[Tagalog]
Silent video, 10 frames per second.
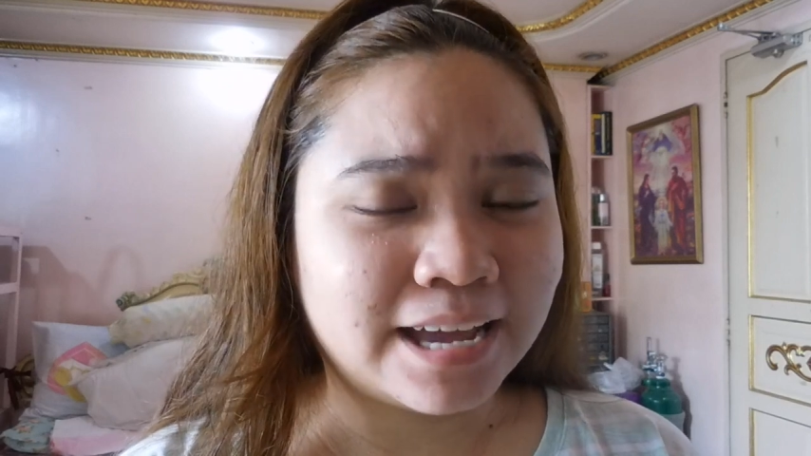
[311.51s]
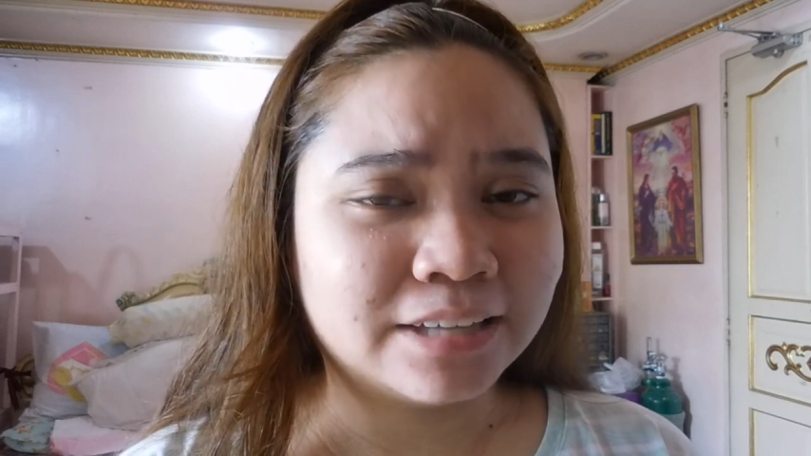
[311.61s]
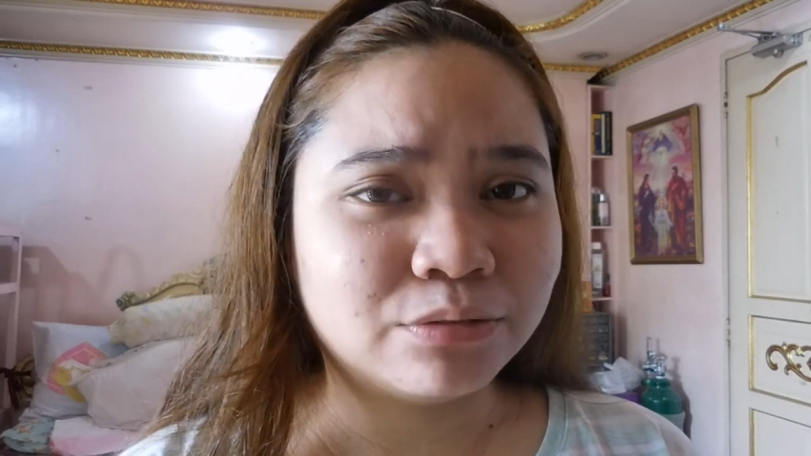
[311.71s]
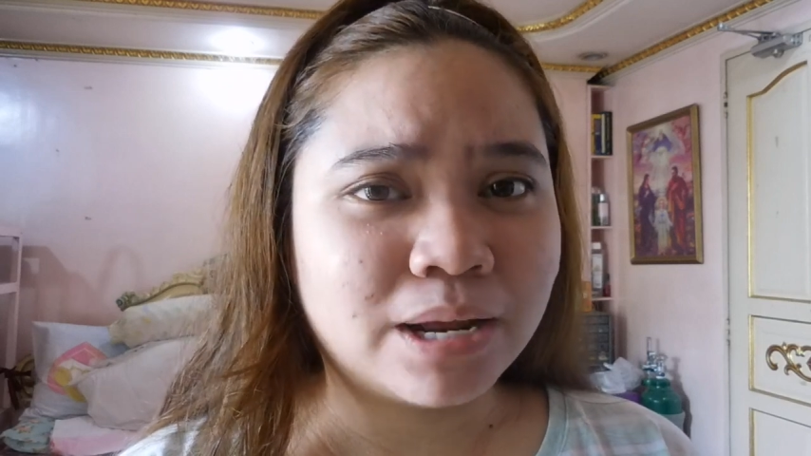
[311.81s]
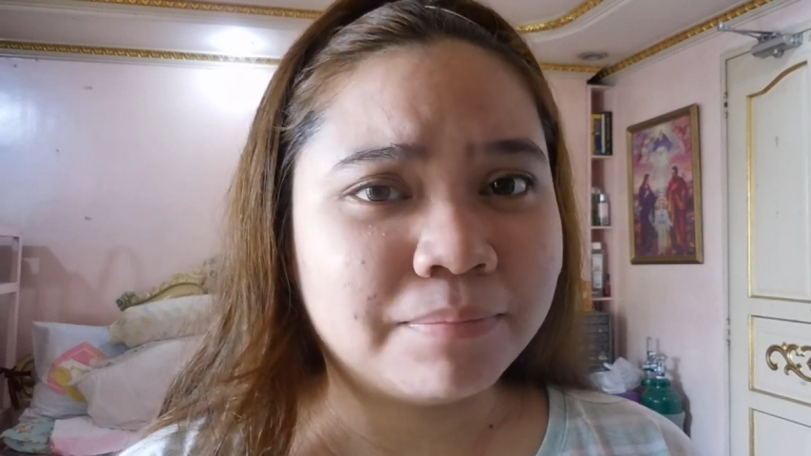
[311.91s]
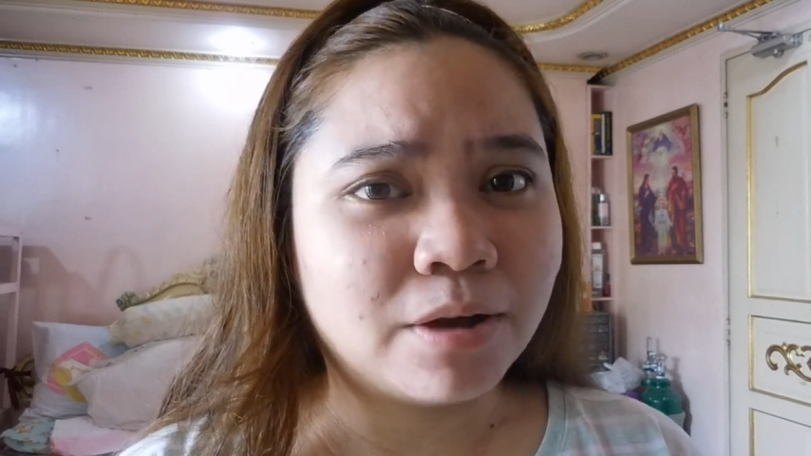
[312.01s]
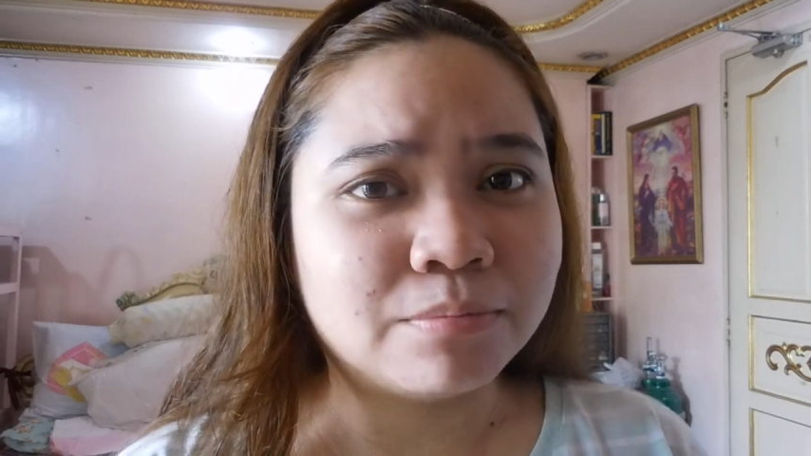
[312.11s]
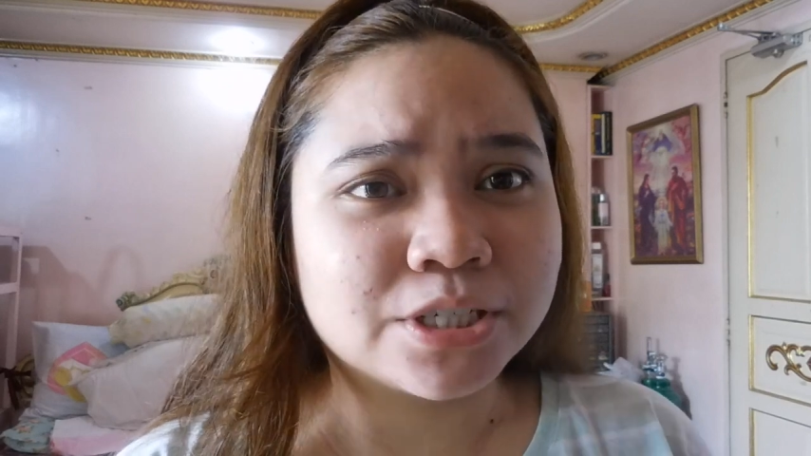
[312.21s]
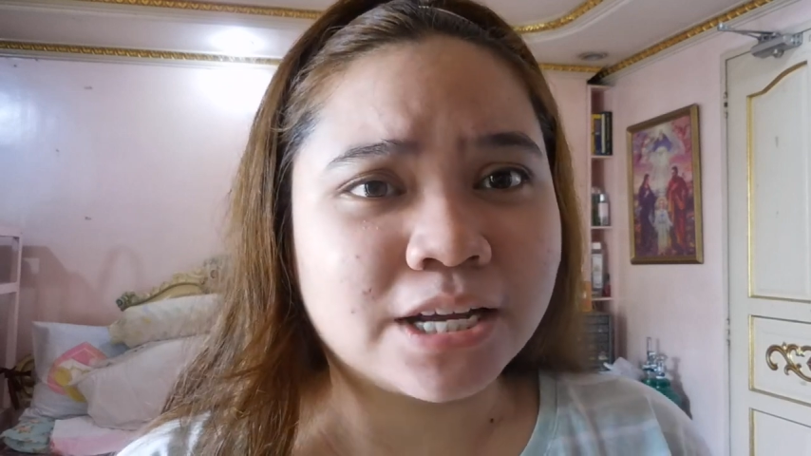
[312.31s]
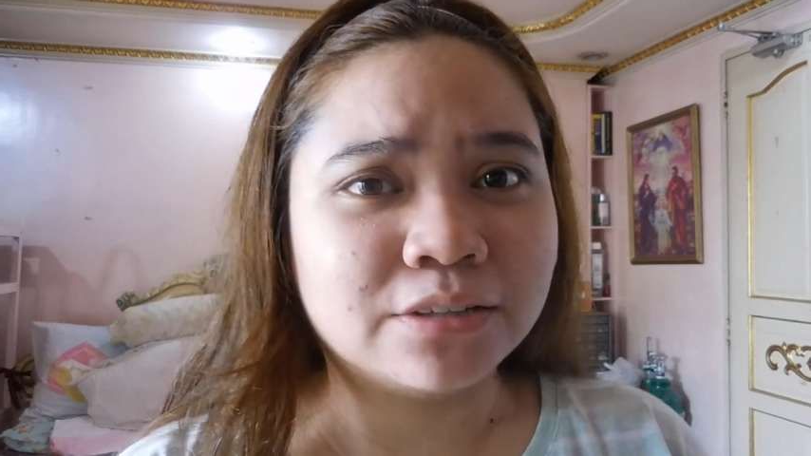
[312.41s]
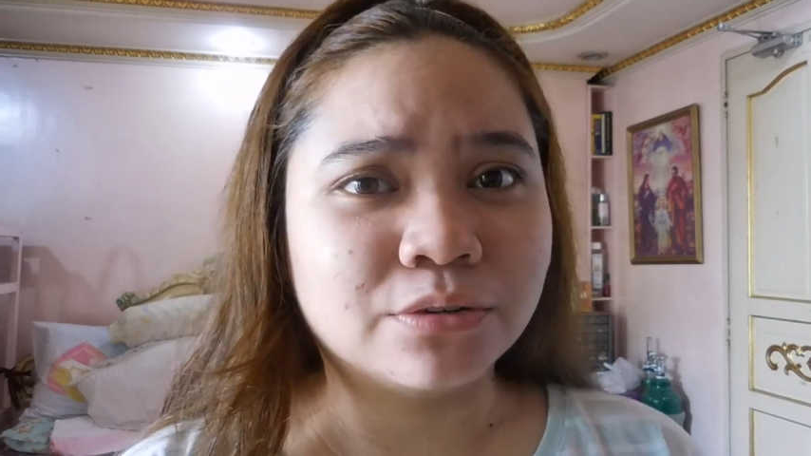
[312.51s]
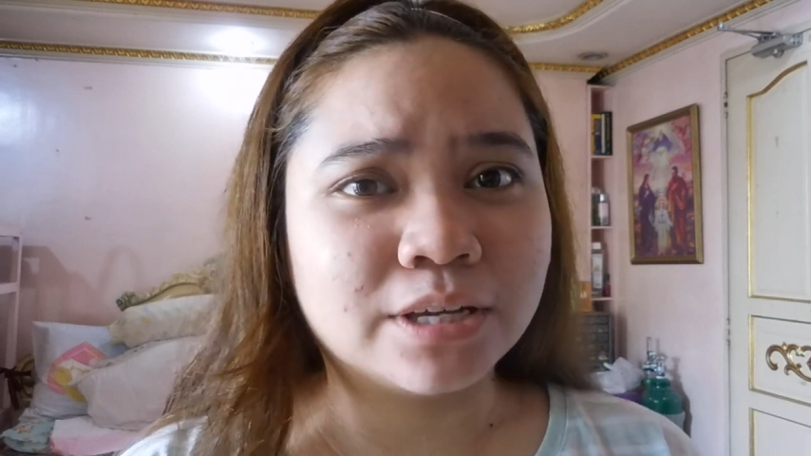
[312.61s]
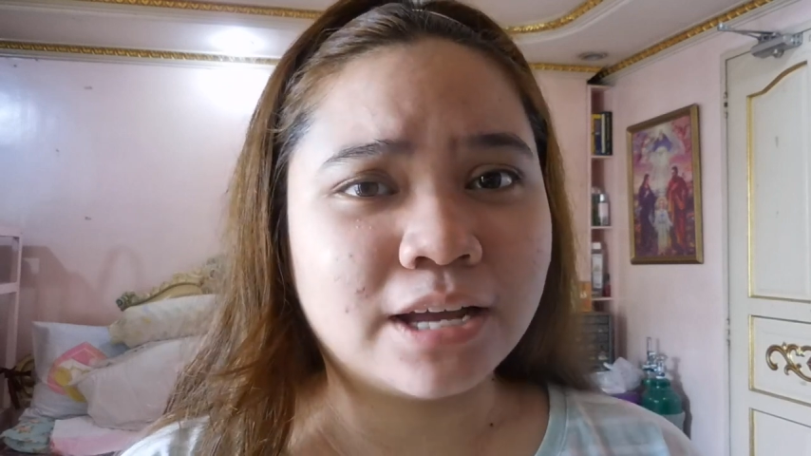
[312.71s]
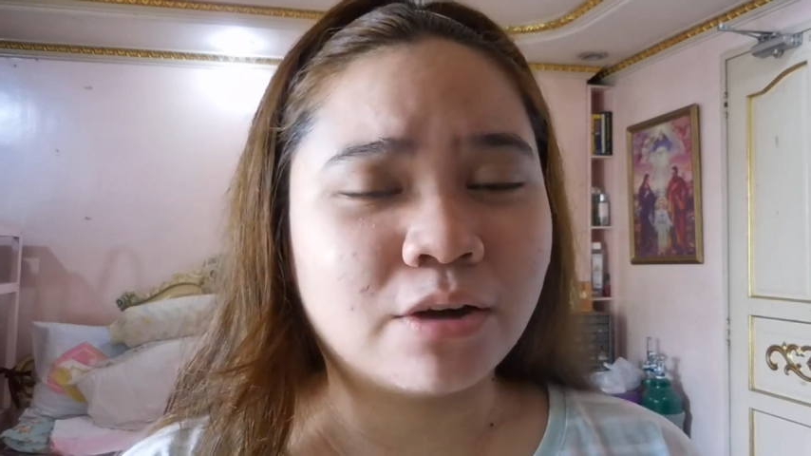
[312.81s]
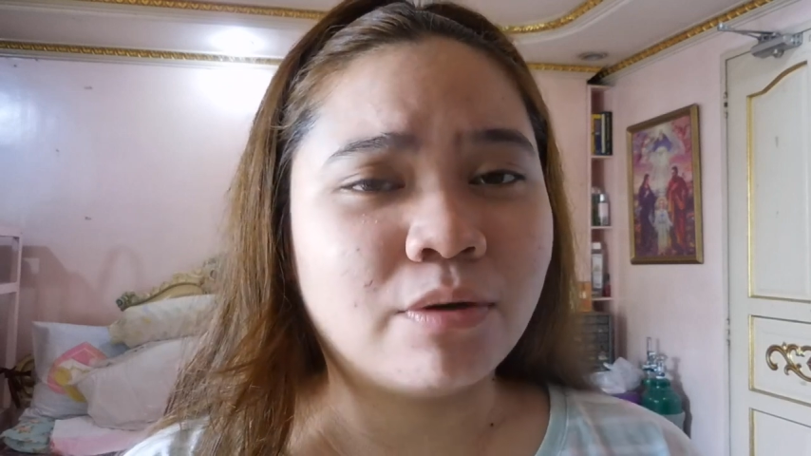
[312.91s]
Kahit wala pa ako masyadong
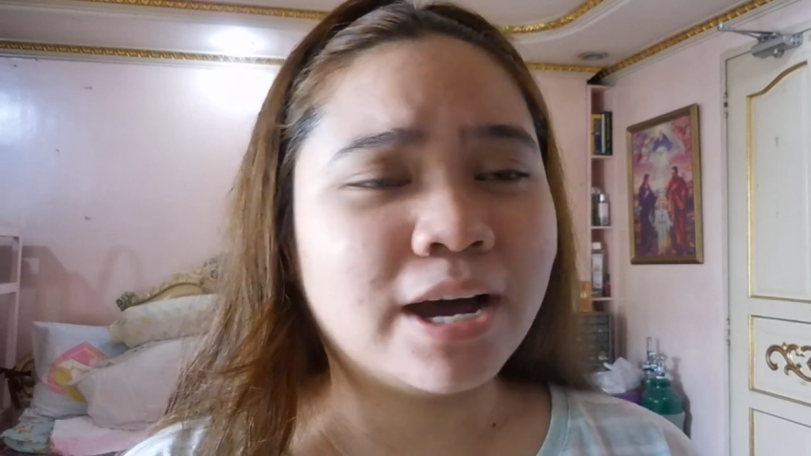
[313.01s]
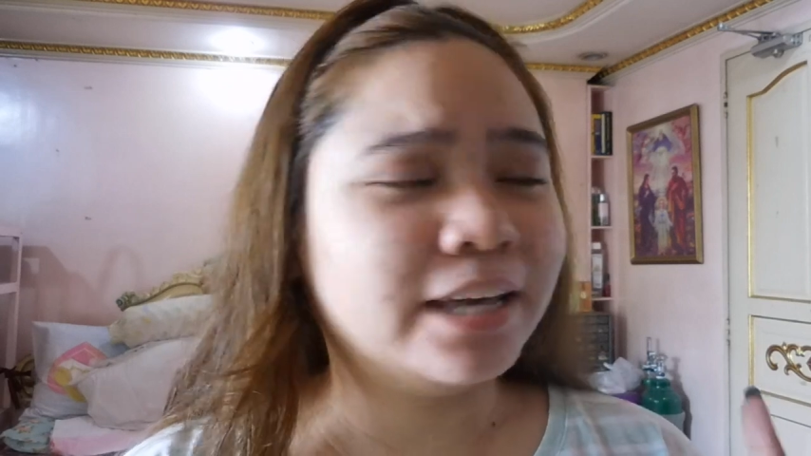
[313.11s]
ginagawa,